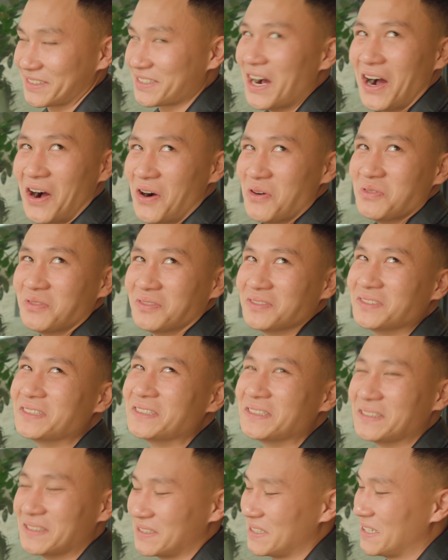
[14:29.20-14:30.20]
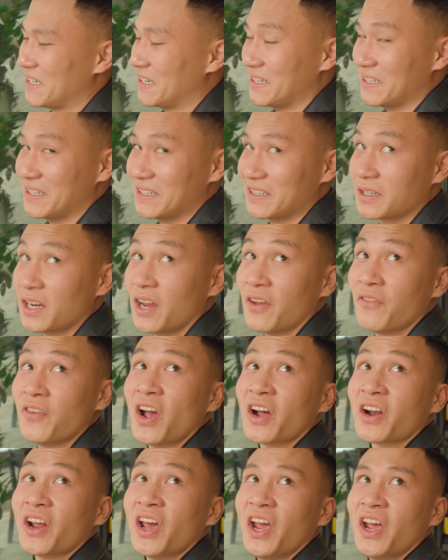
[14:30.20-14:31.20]
không nghỉ
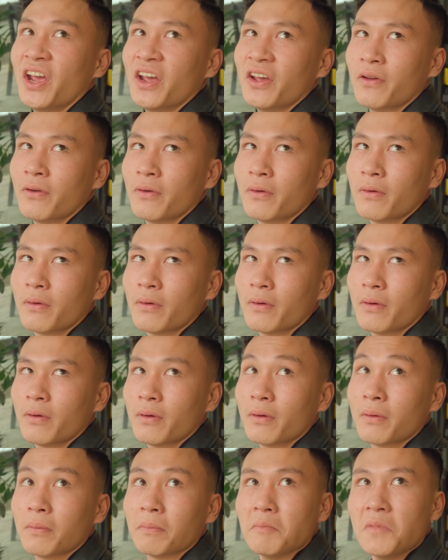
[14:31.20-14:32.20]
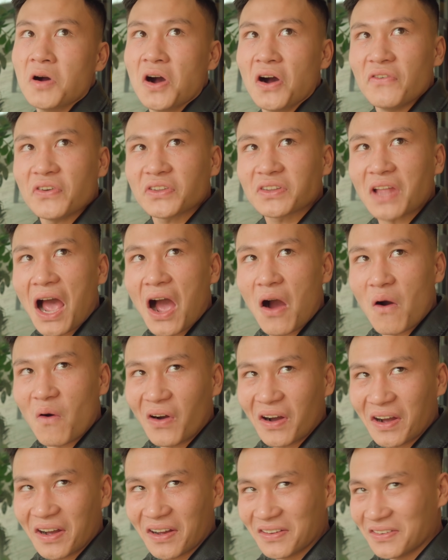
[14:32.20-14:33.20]
việc đi bướng với
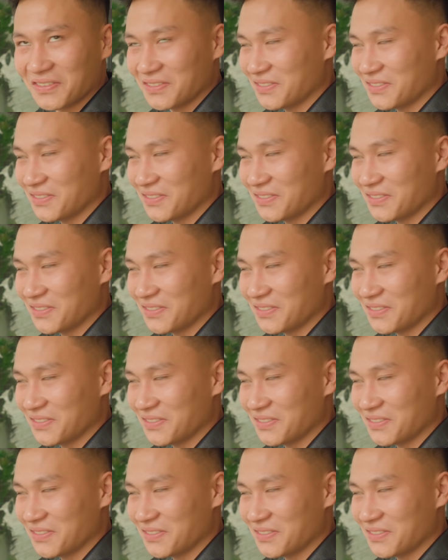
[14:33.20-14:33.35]
tao à